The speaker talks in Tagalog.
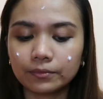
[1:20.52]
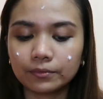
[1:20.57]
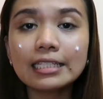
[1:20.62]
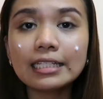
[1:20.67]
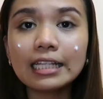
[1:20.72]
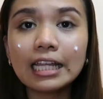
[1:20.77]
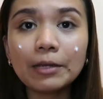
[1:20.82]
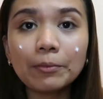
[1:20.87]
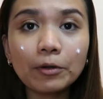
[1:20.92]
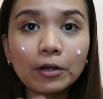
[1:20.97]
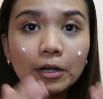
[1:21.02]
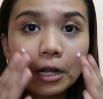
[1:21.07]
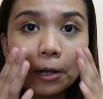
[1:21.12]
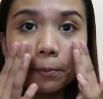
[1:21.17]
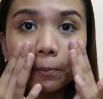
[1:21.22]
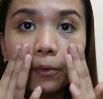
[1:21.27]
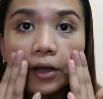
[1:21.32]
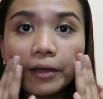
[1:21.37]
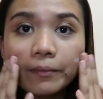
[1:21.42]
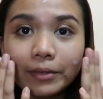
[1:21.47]
Disclaimer
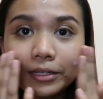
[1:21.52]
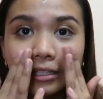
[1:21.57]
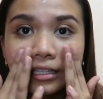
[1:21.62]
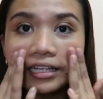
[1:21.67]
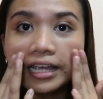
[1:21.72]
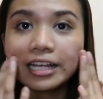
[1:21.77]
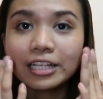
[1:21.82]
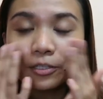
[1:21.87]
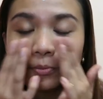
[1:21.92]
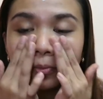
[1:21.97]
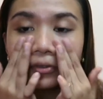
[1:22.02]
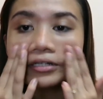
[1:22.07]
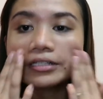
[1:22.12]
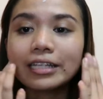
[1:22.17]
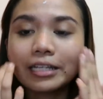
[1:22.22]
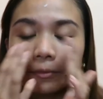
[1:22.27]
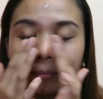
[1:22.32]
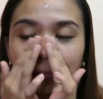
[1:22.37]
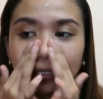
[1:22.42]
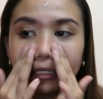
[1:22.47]
lang po, I'm not an
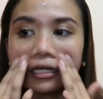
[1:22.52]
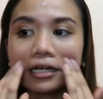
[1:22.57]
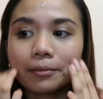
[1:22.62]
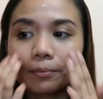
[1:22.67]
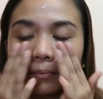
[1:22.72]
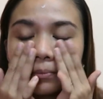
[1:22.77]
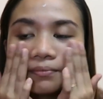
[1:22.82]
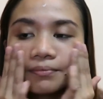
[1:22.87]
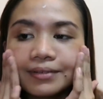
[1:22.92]
expert in makeup.